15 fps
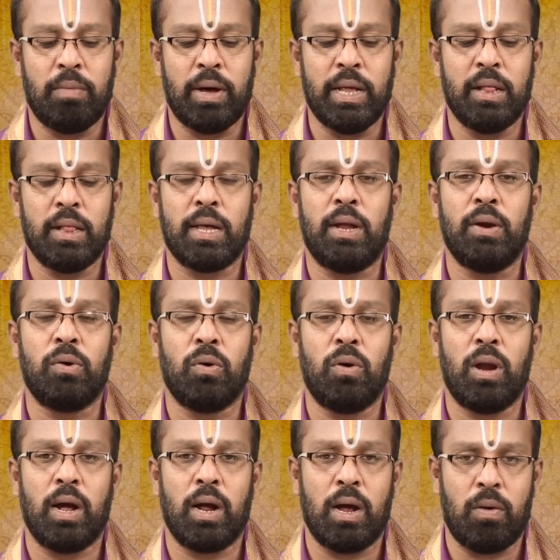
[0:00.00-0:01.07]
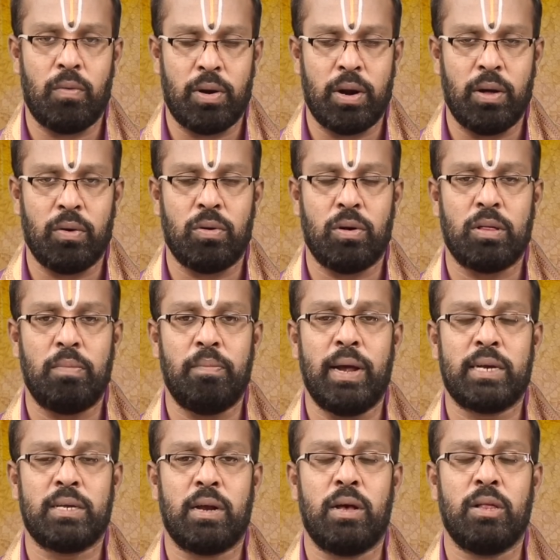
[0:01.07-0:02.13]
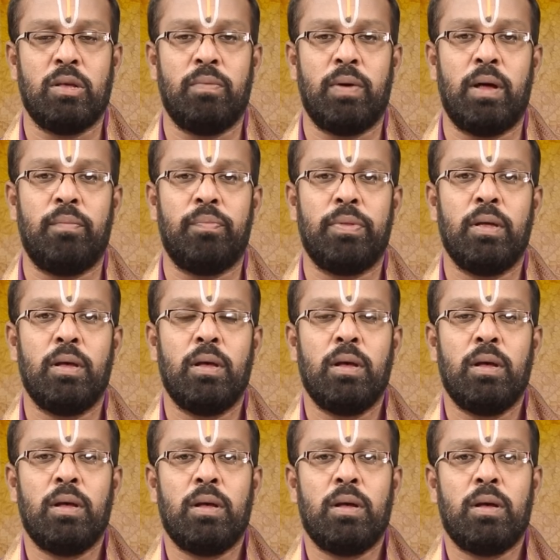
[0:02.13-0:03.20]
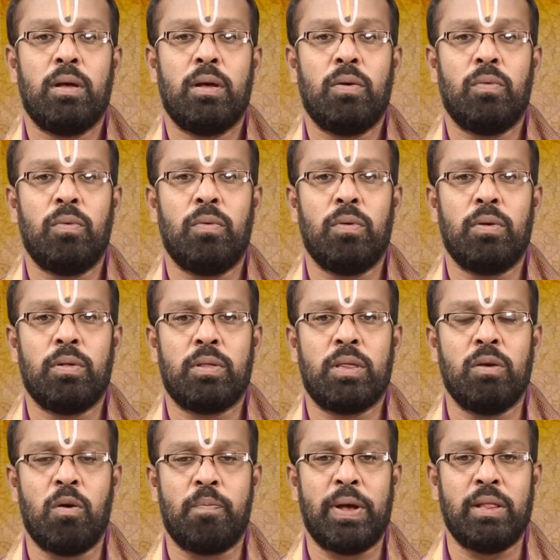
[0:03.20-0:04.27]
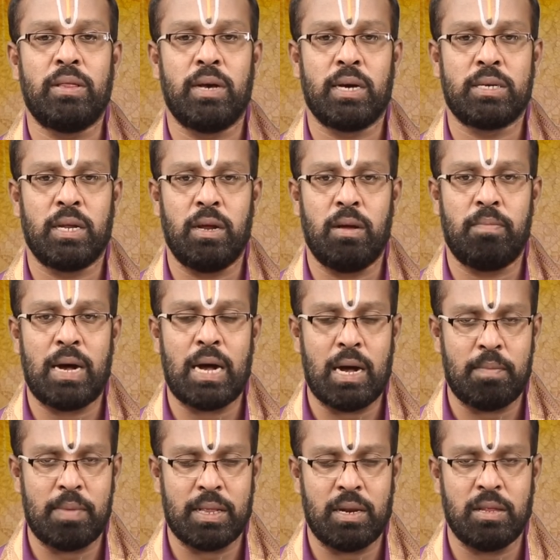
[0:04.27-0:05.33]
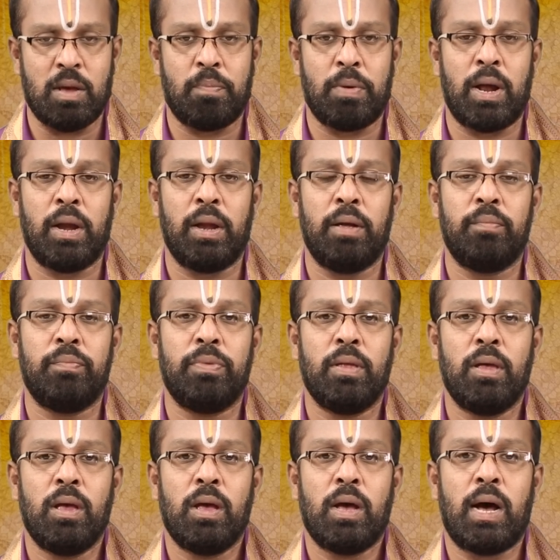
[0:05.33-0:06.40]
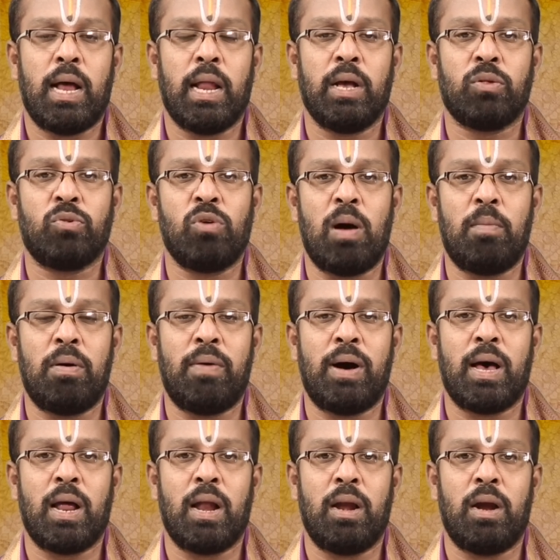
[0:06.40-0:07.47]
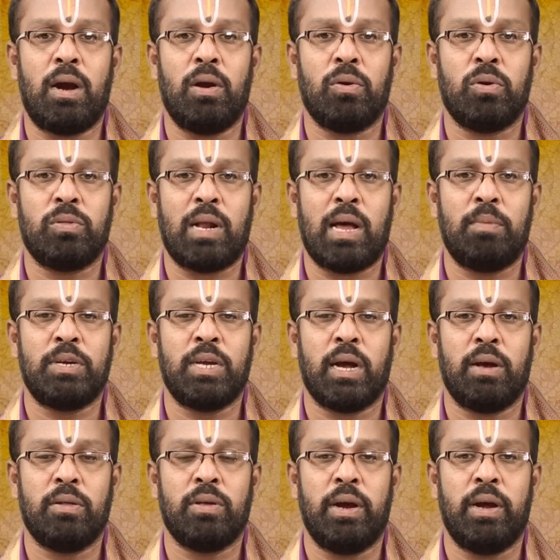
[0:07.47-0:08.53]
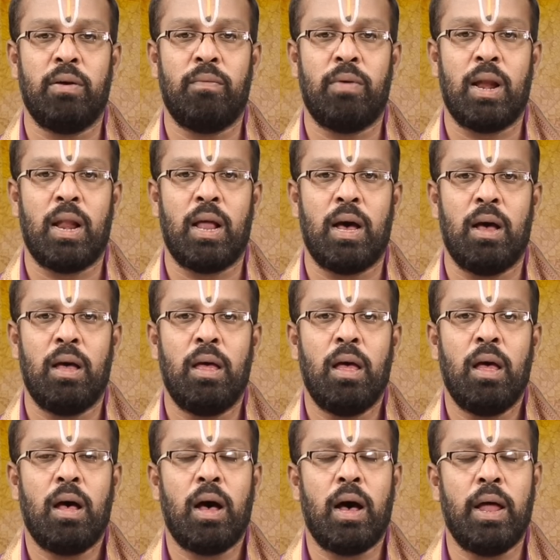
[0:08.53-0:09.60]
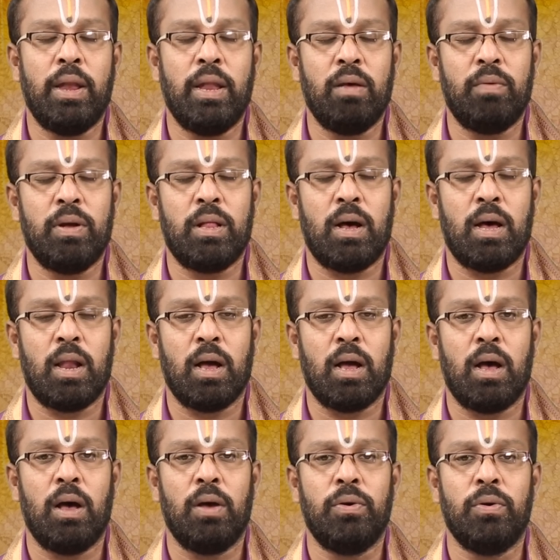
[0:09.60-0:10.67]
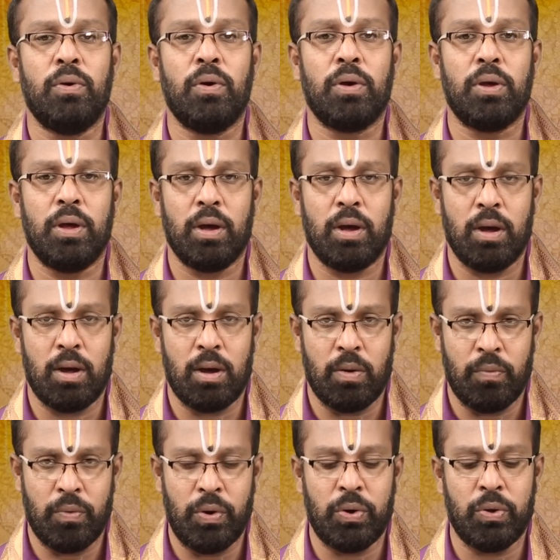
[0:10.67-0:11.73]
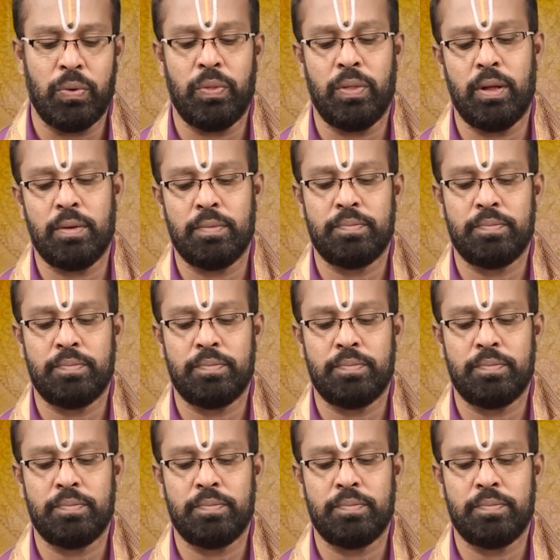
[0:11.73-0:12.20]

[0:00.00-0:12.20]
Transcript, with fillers: మరింత అనుకూలంగా ఉండడం కోసం మేషరాశి వారు శివపంచాక్షరి మహామంత్ర జపాన్ని అలాగే సోమవారం నాడు రుద్రాభిషేకం చేయడం వల్ల అన్ని విధాలుగా యోగ్యంగా ఉంటుంది